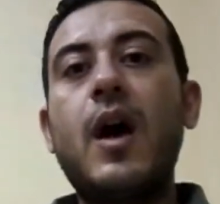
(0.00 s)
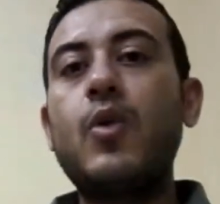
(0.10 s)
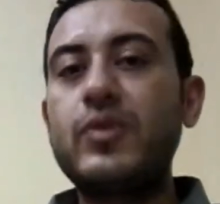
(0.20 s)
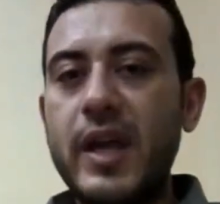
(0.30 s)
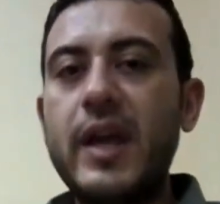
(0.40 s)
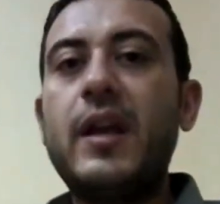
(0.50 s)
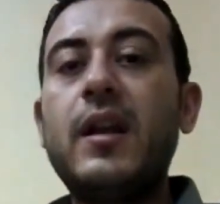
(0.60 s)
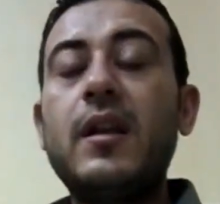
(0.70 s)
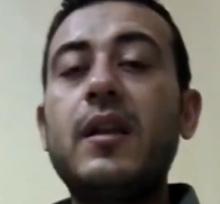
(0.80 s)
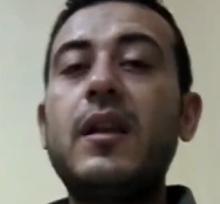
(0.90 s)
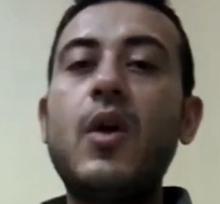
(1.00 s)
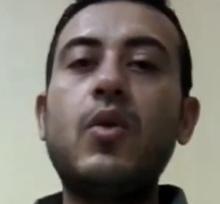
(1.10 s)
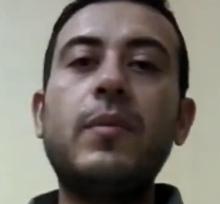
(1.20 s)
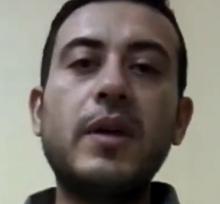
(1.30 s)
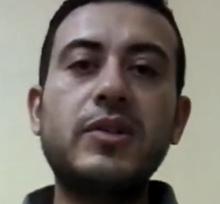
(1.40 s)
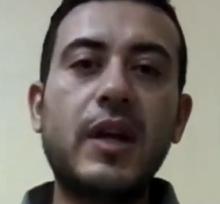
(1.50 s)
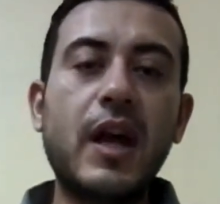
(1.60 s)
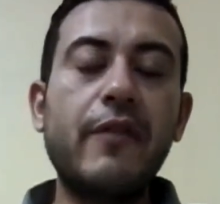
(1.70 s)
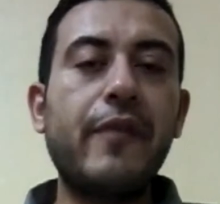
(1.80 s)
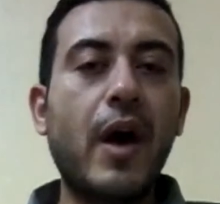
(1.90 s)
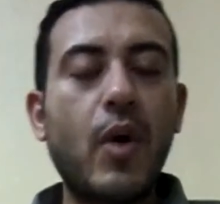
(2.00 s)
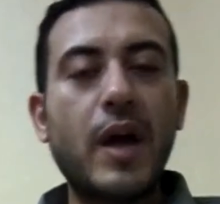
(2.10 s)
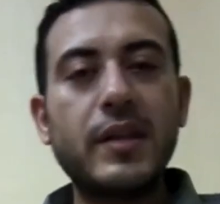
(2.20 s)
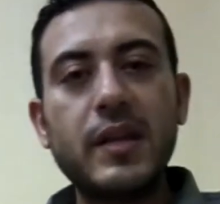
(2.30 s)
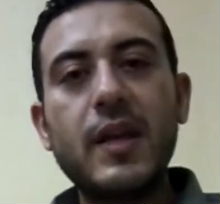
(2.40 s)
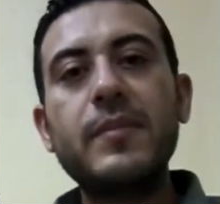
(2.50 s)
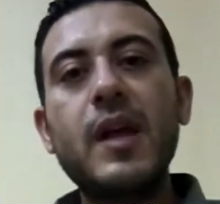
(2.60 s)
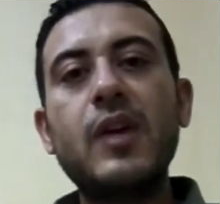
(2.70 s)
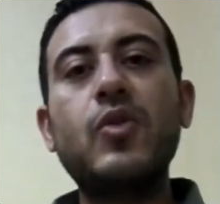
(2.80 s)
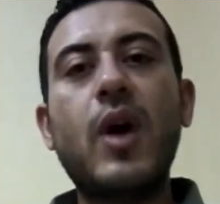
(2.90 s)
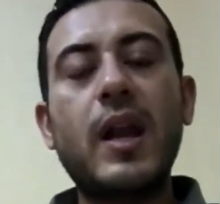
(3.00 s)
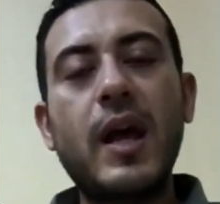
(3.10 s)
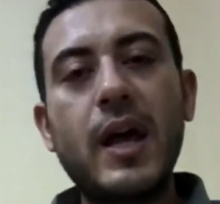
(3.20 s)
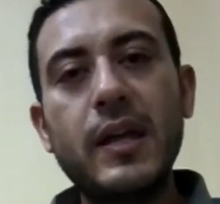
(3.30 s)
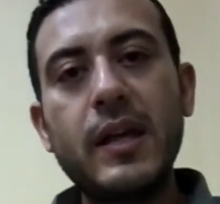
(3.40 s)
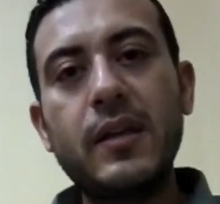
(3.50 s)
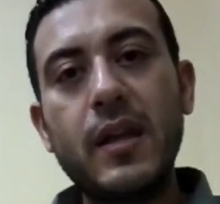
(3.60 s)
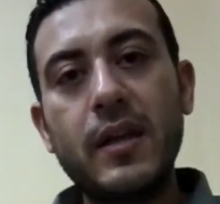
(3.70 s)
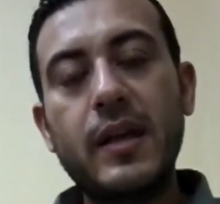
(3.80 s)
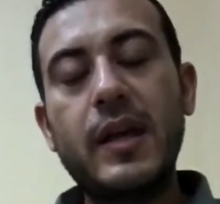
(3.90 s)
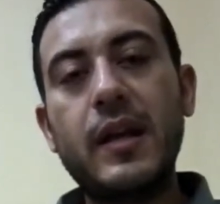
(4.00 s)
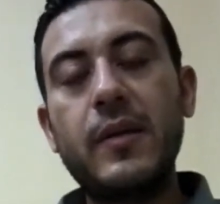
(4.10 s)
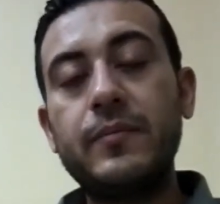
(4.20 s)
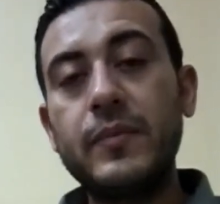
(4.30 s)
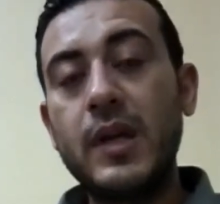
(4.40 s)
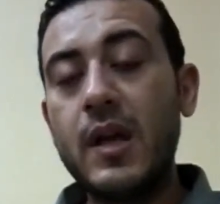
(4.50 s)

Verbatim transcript: أو سائل لو البشرة جافة أو عادية بناخده على هيئة كريم